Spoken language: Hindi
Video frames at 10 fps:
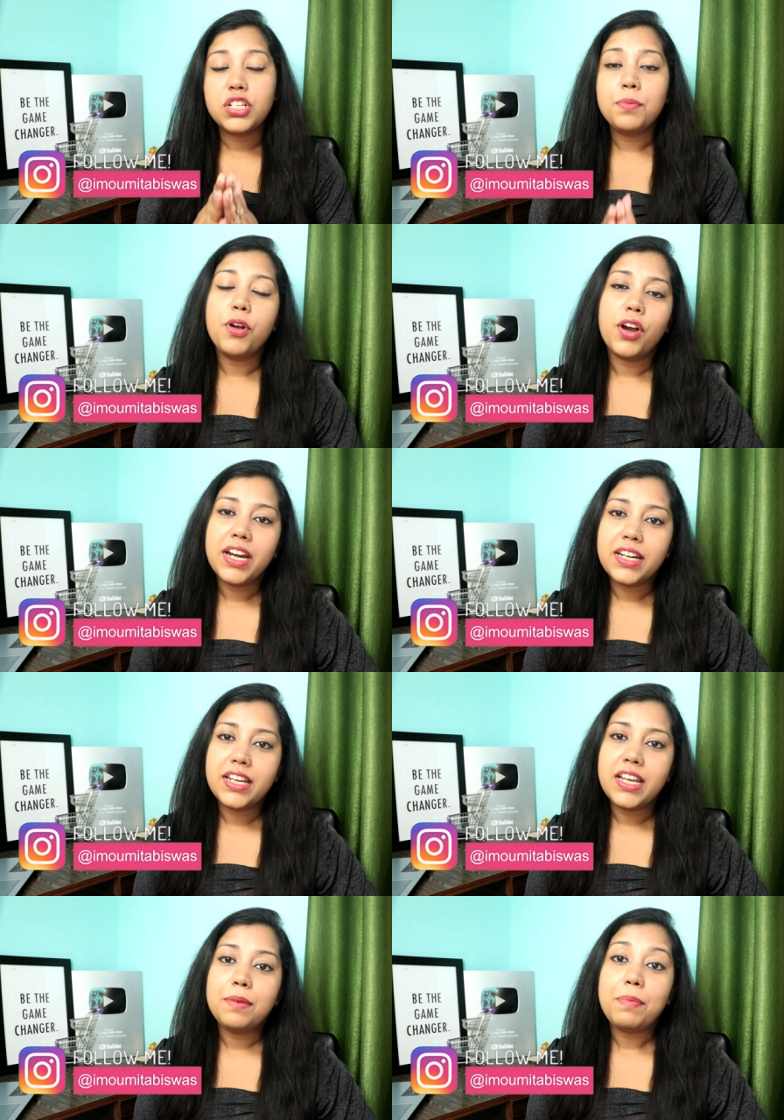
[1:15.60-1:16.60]
शिप
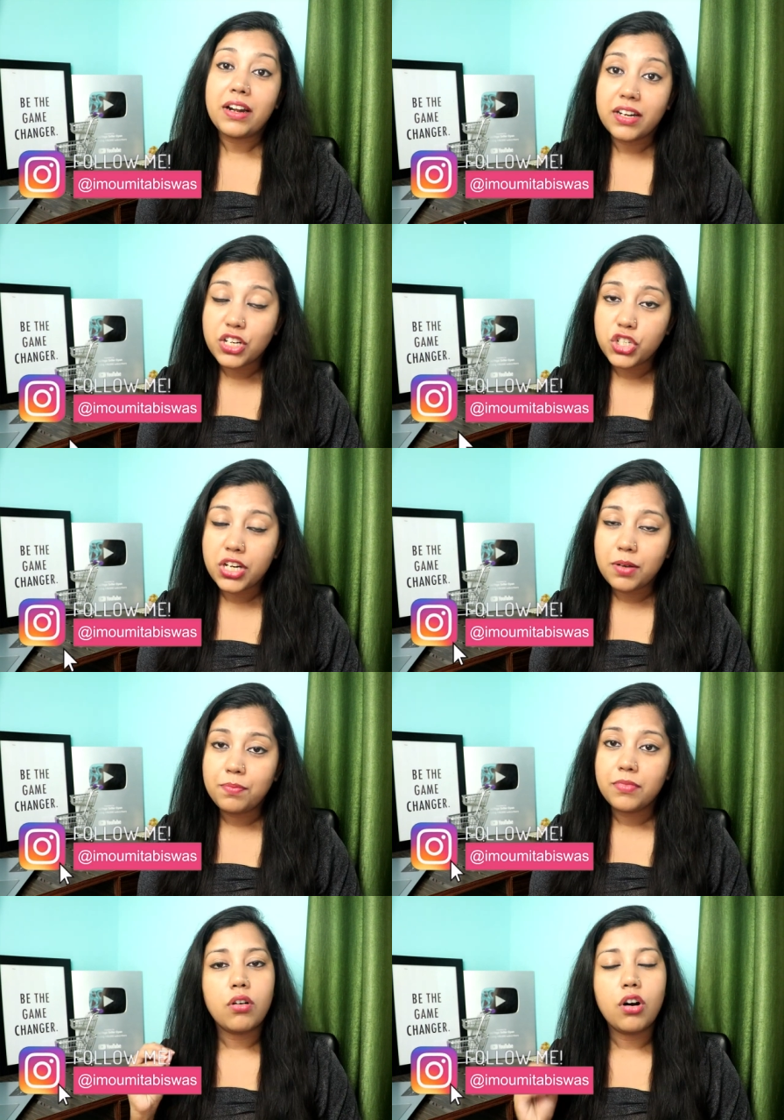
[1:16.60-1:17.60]
रॉकेट की
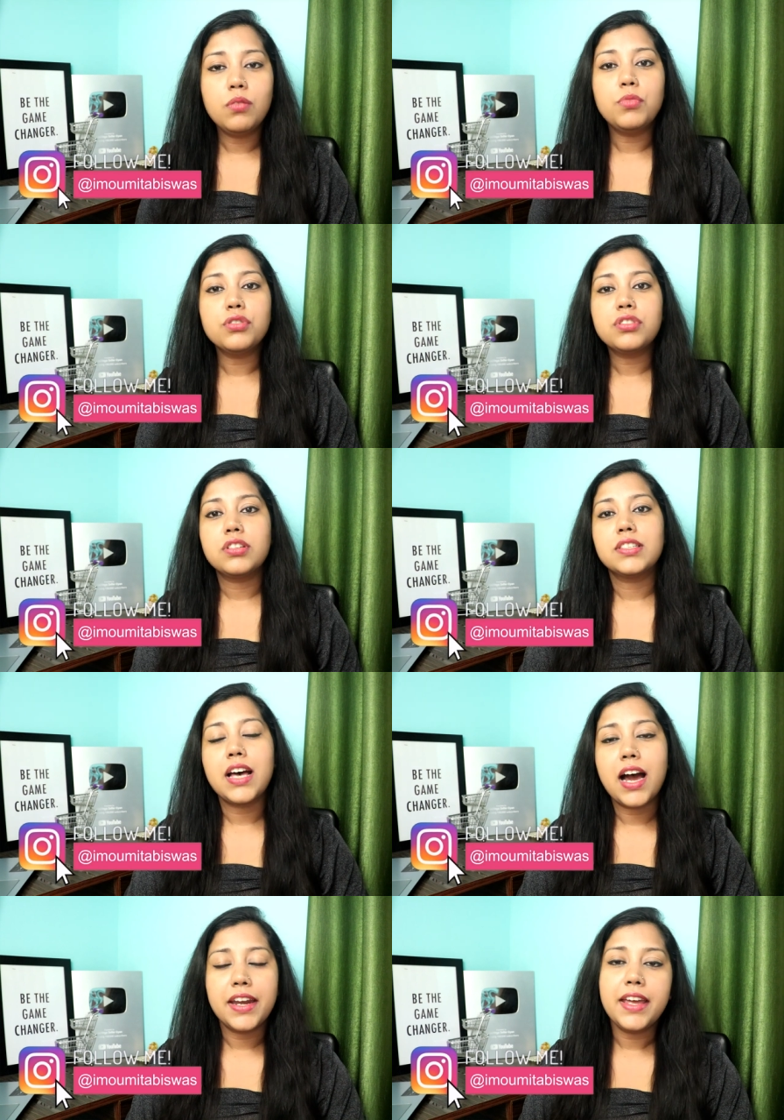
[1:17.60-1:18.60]
पार्टनरशिप ऑलमोस्ट
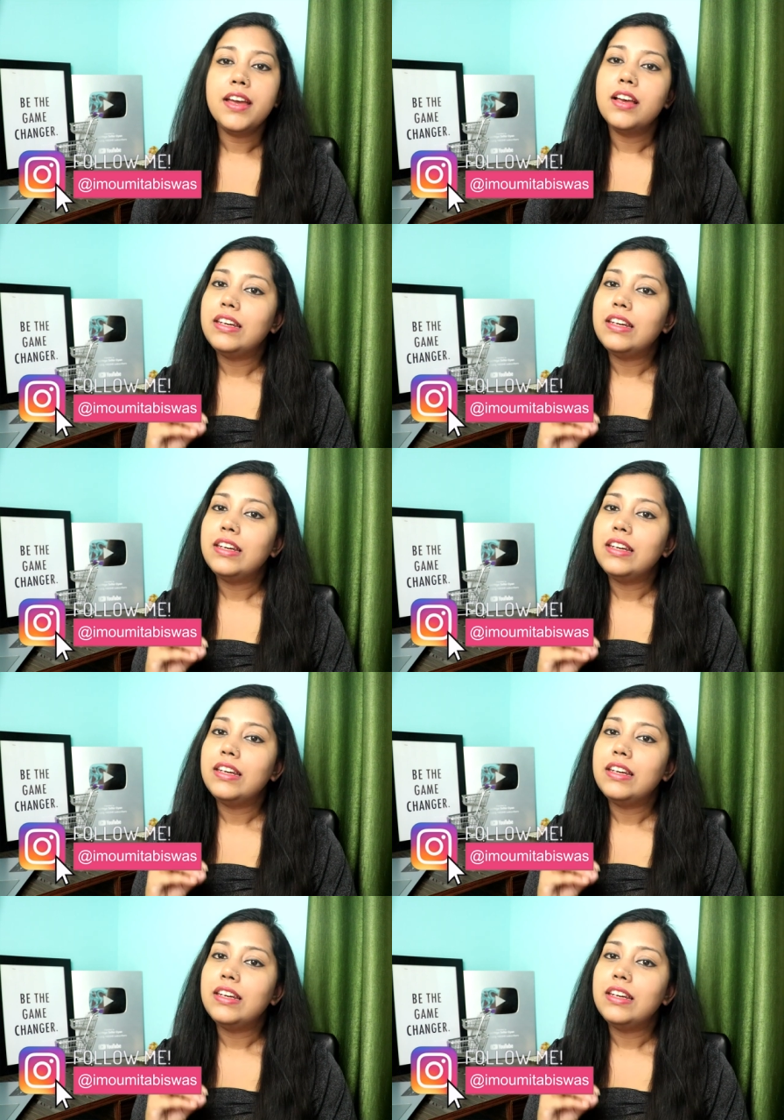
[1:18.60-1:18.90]
सारे